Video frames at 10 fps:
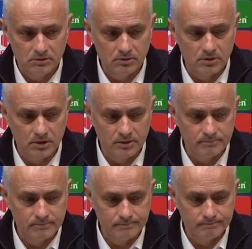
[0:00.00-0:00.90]
أعلن
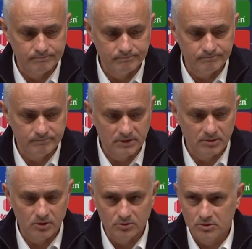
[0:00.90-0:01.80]
نادي توتنهام
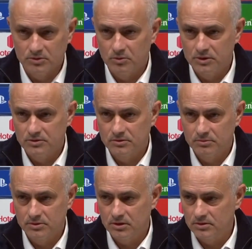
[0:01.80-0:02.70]
الإنجليزي
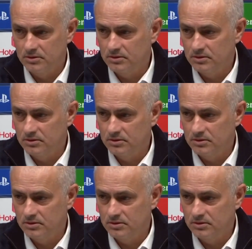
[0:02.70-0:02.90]
رسميا